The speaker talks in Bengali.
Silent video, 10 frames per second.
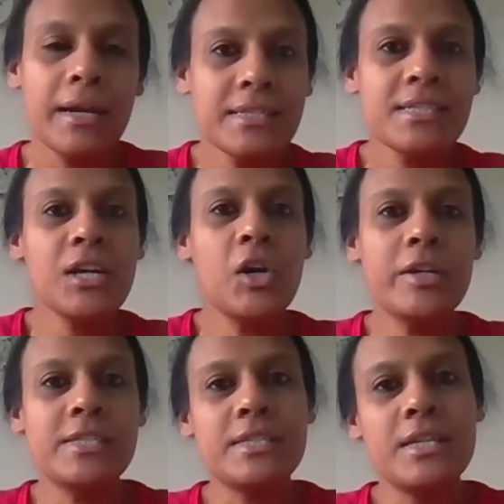আরেকটা
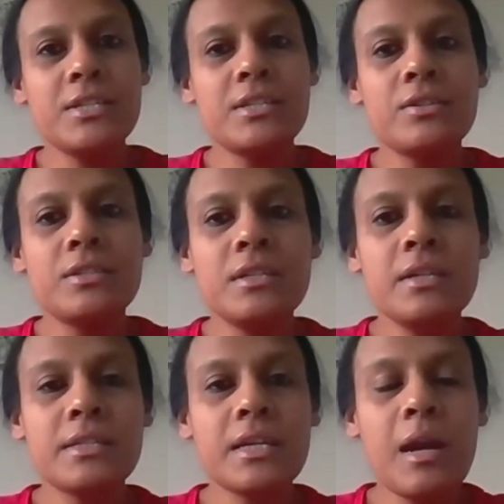হয় যেটা সেটা হচ্ছে
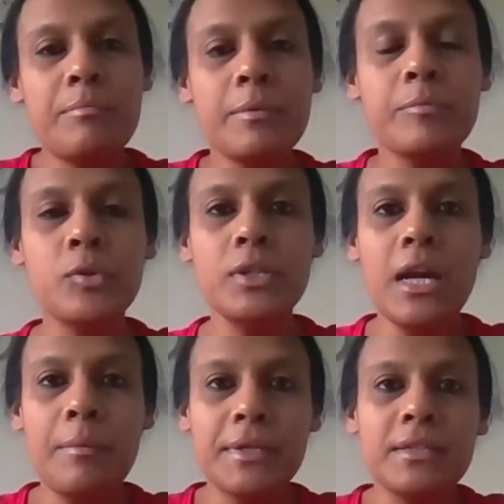এটাকে আমরা
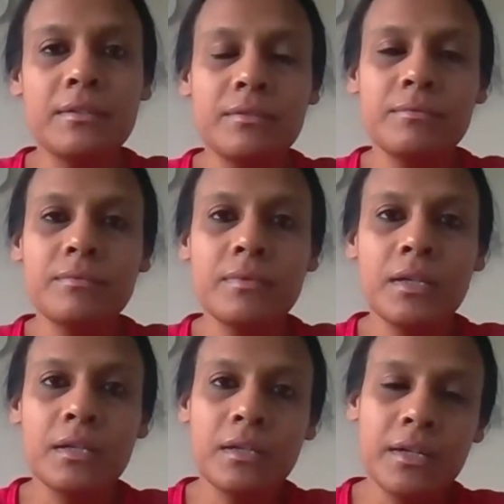বলি আমাদের
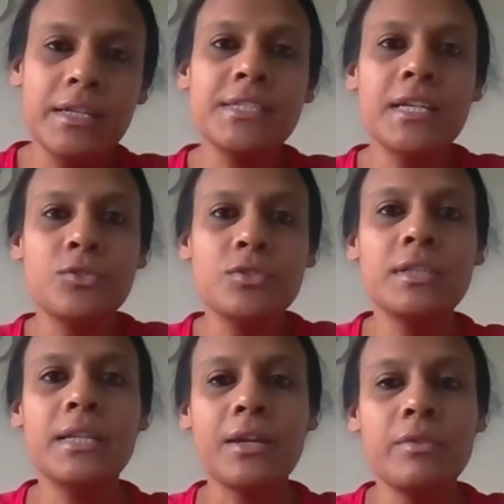আর্লি চাইল্ডহুড
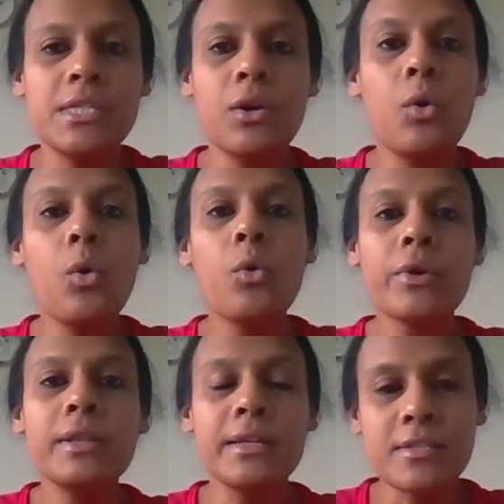ল্যাঙ্গুয়েজে
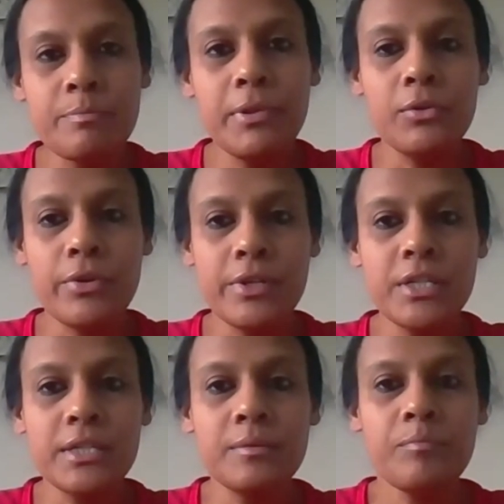ওরাল
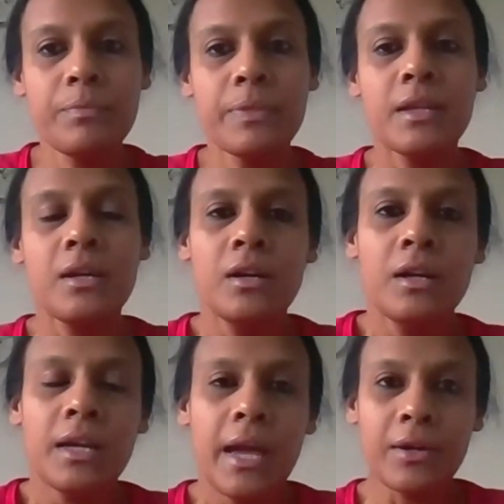এক্সপ্লোরেশন
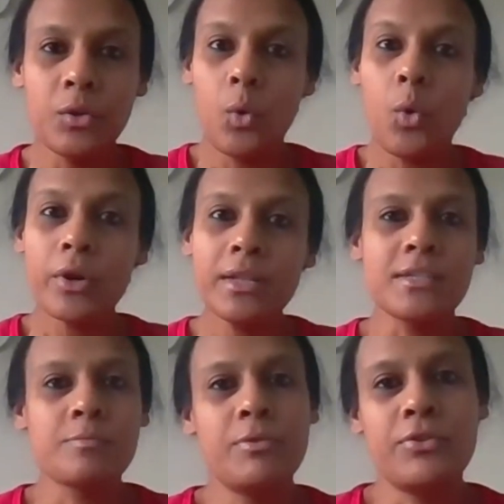এখন ওরাল
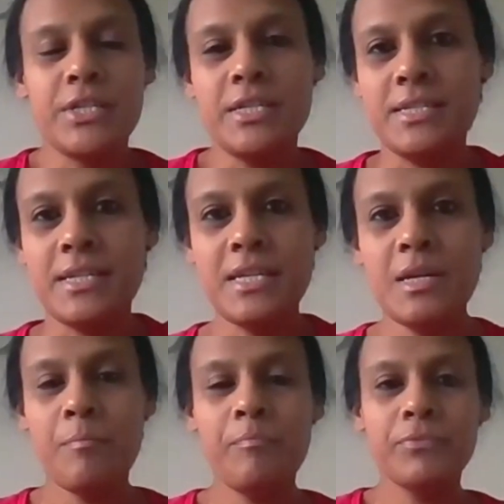এক্সপ্লোরেশনটা কি
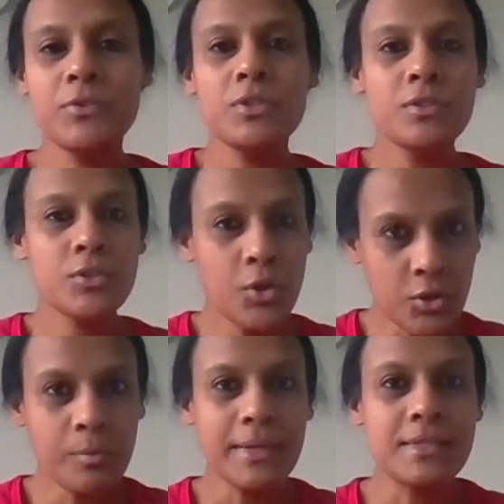ছোট
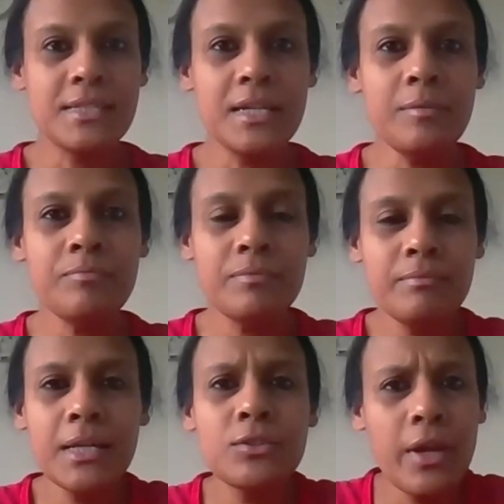বাচ্চা
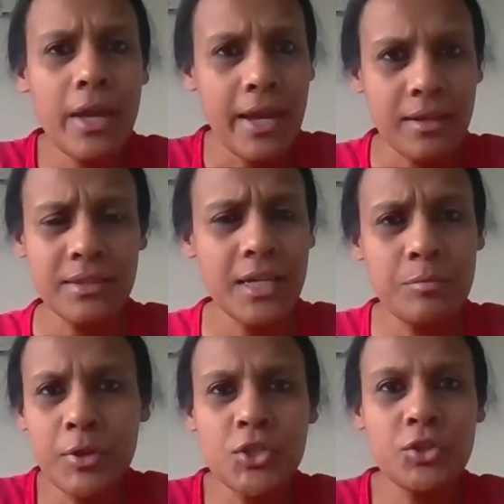মাত্র এক
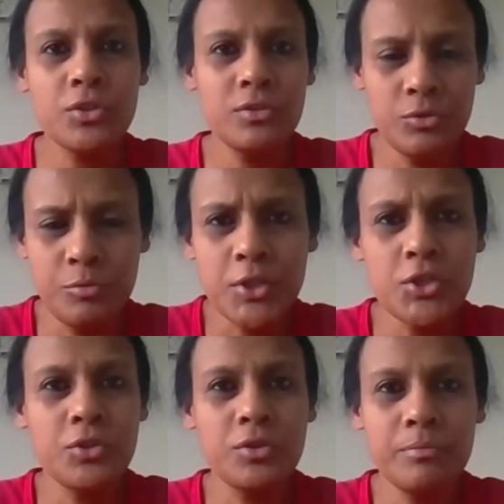দেড় বছর দুই
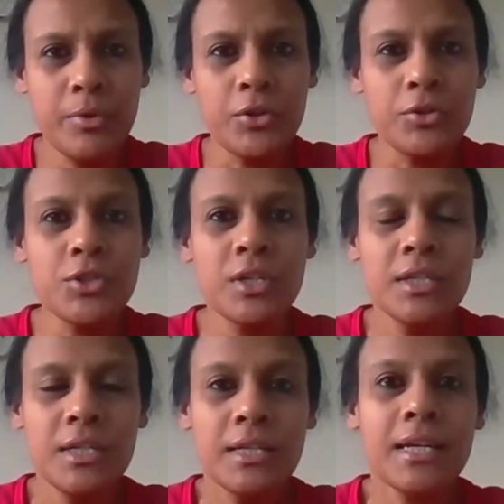বছর বয়স
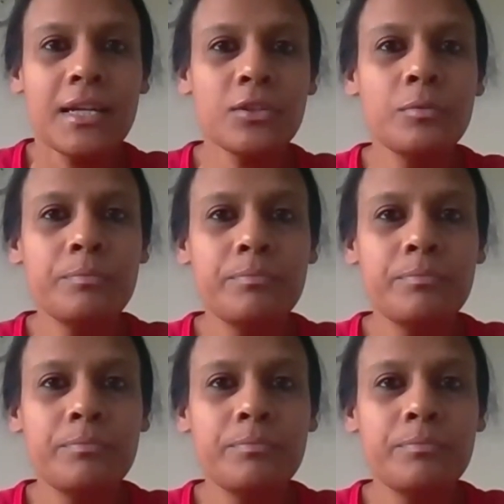তারা তো